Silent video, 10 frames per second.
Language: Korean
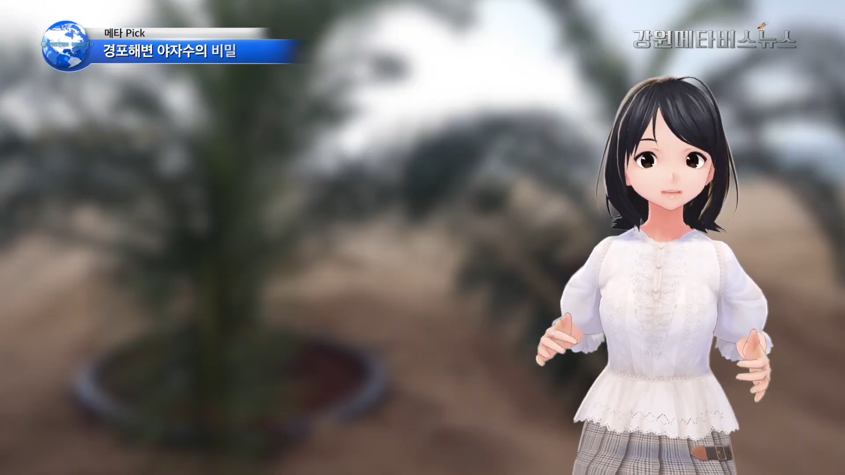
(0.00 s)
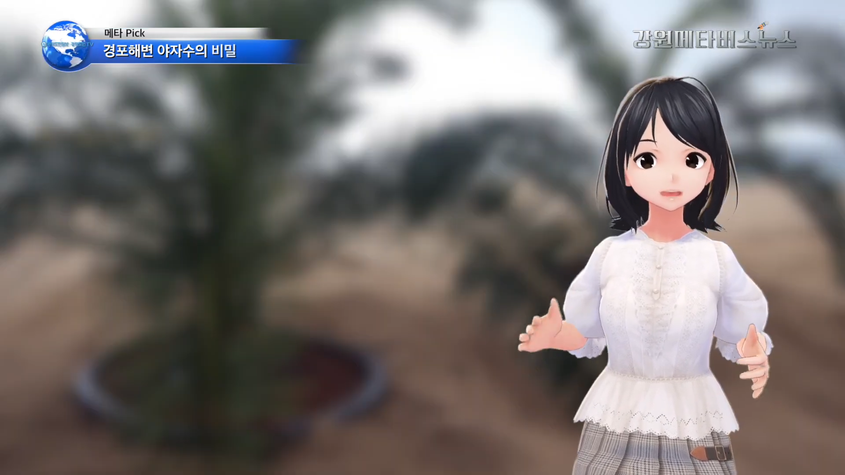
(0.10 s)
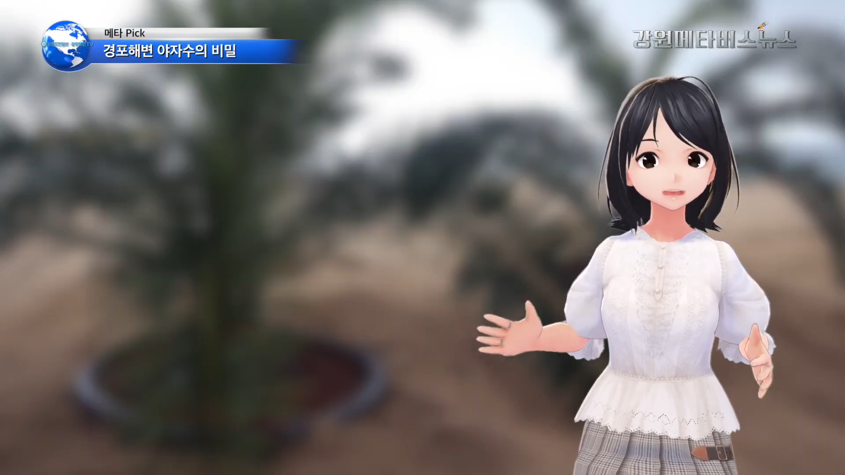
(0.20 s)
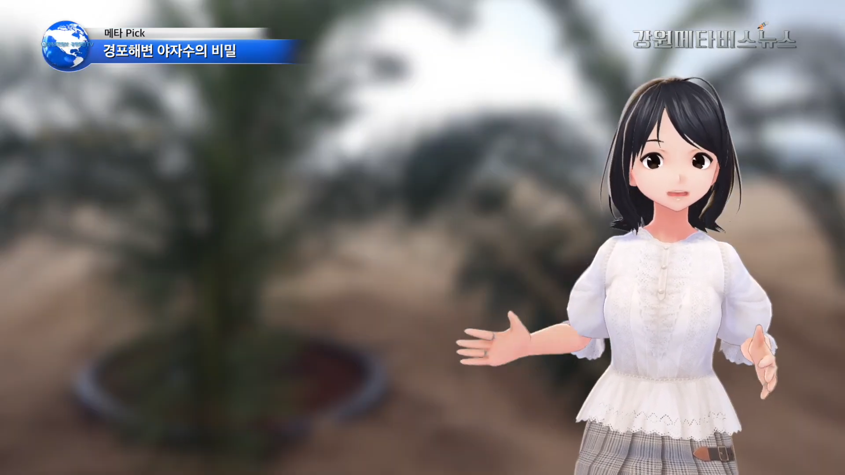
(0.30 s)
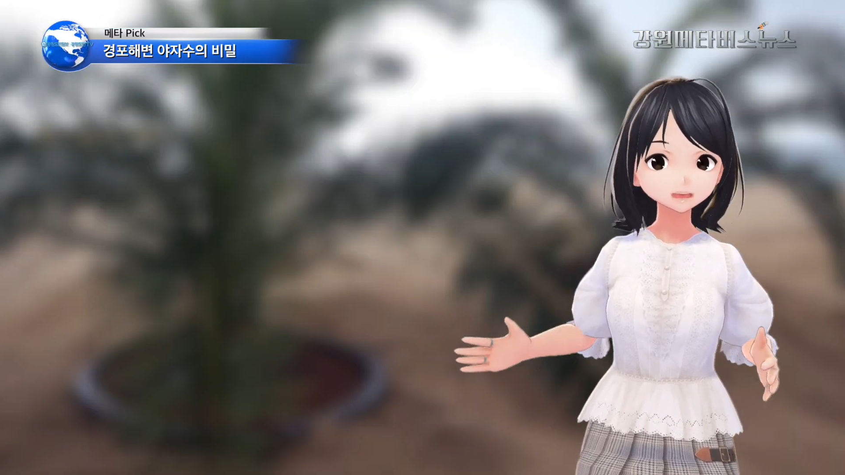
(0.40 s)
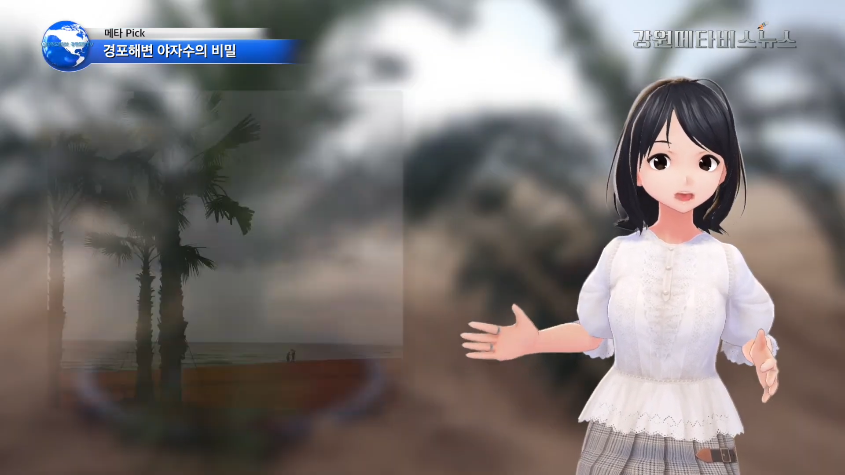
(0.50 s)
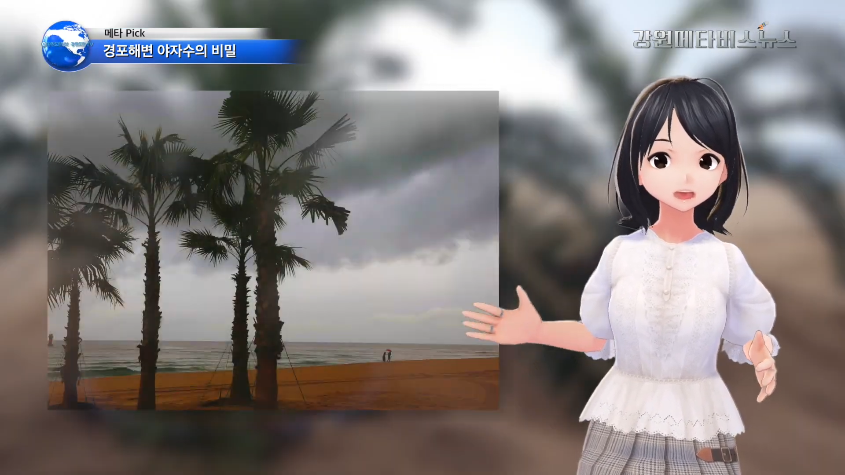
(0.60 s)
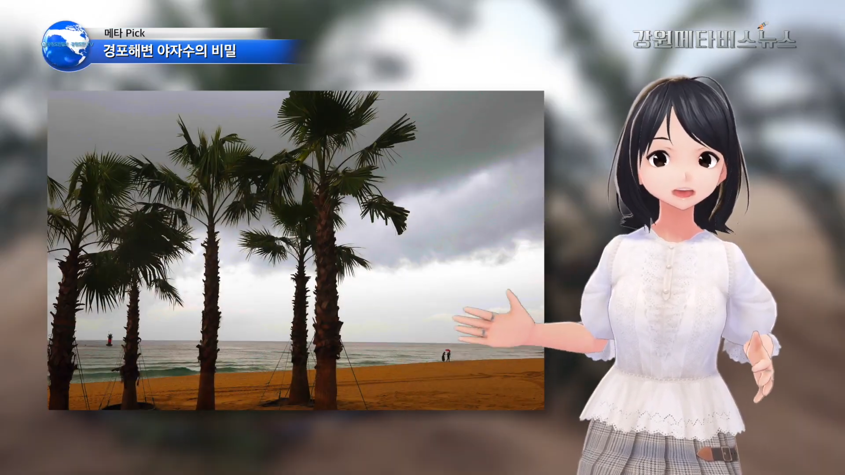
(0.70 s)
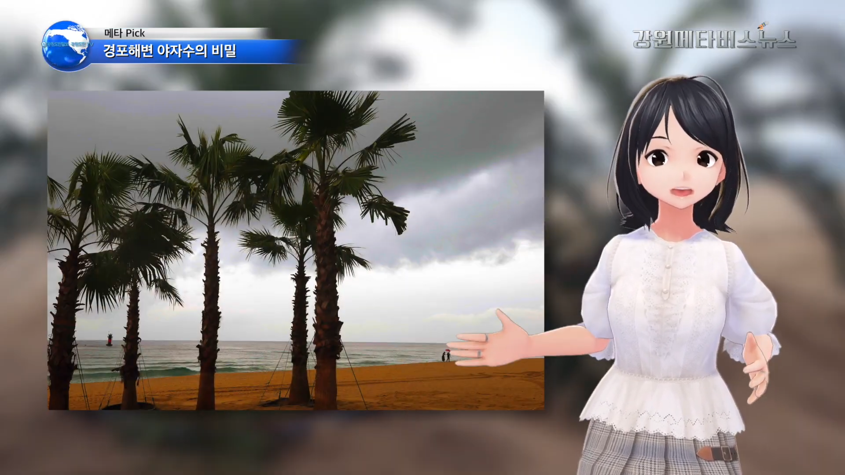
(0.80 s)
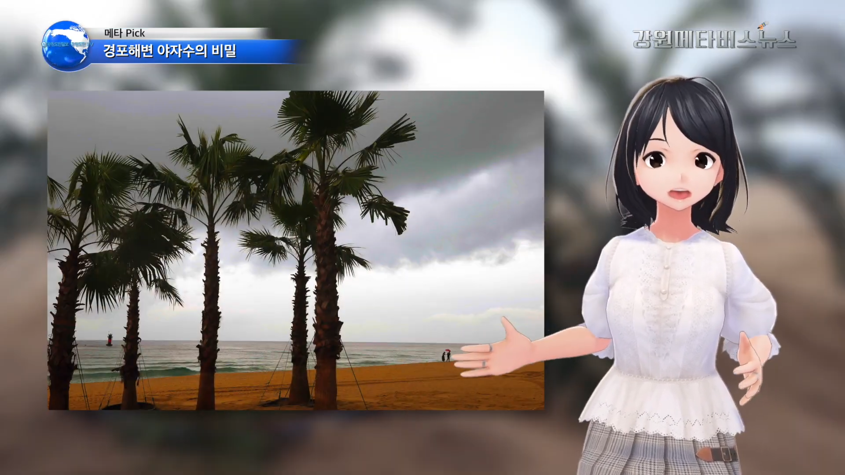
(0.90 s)

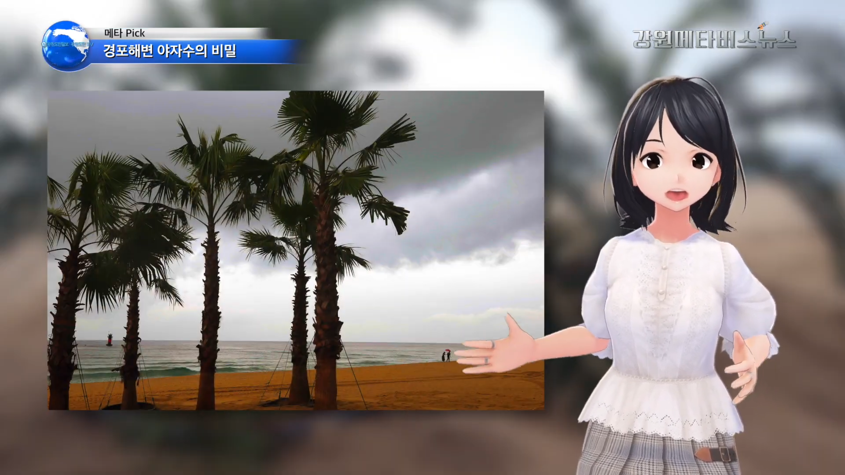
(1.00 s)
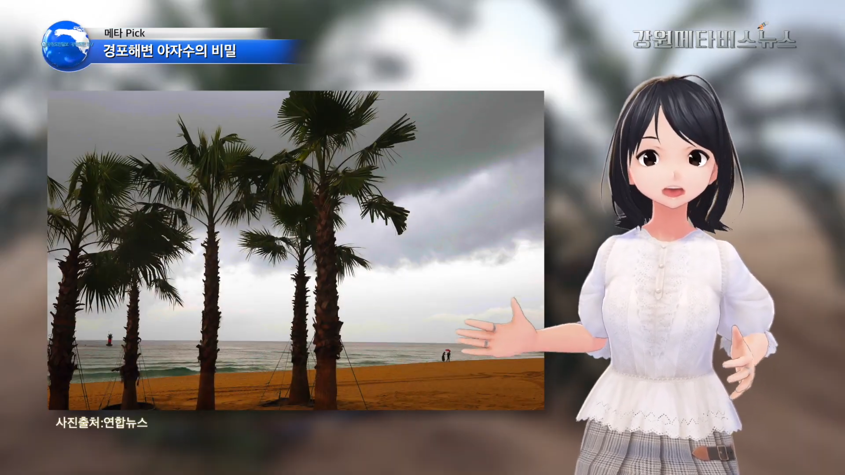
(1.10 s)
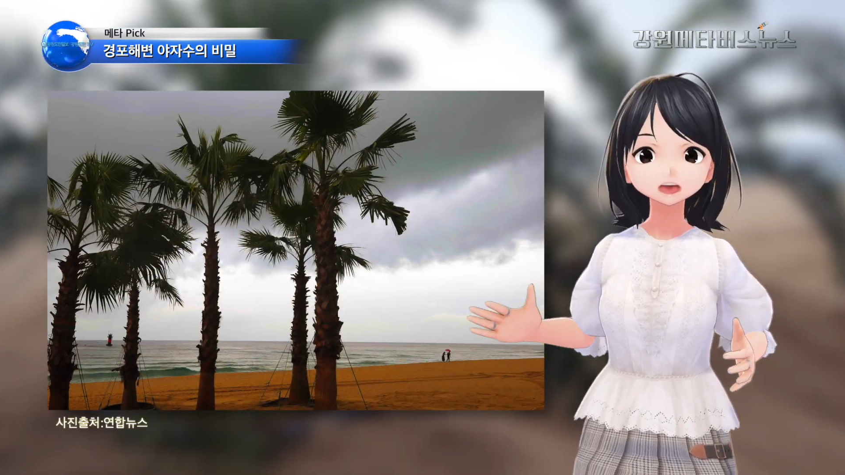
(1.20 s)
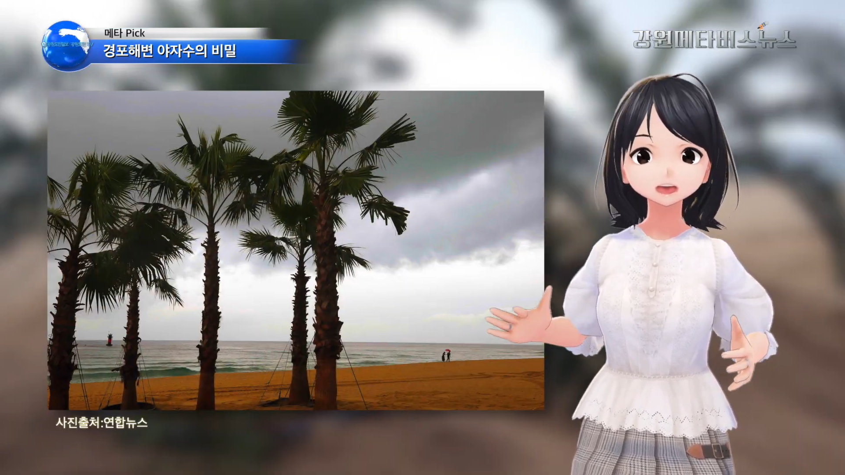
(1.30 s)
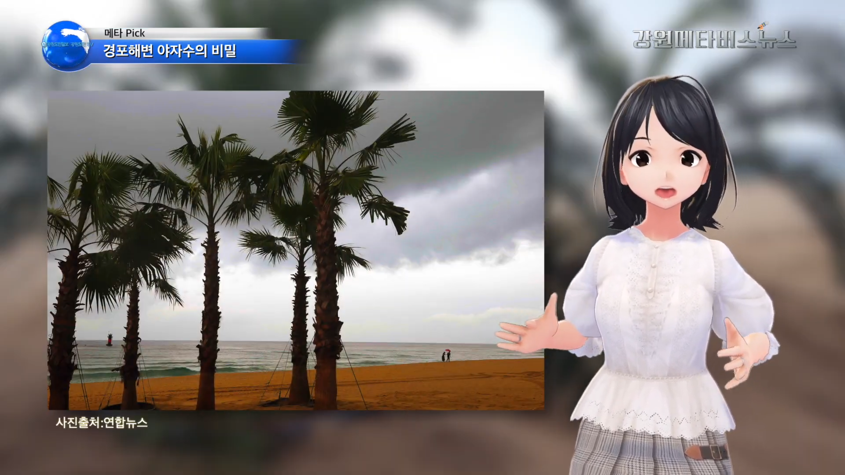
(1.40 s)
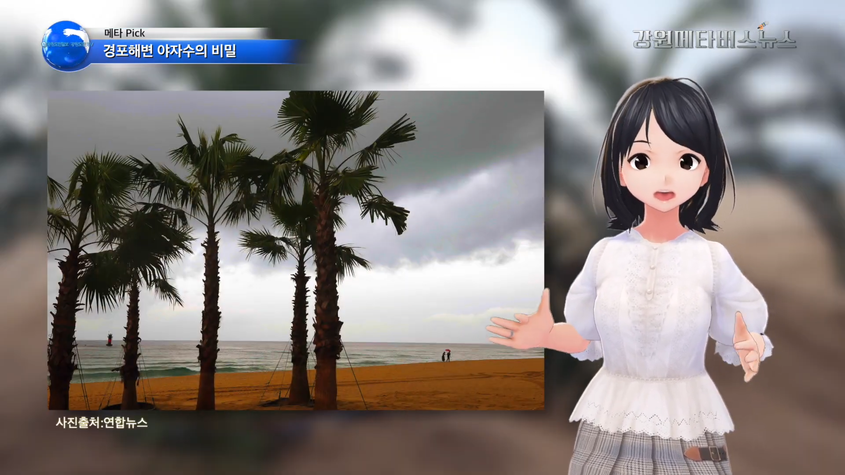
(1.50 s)
경포해변 야자수는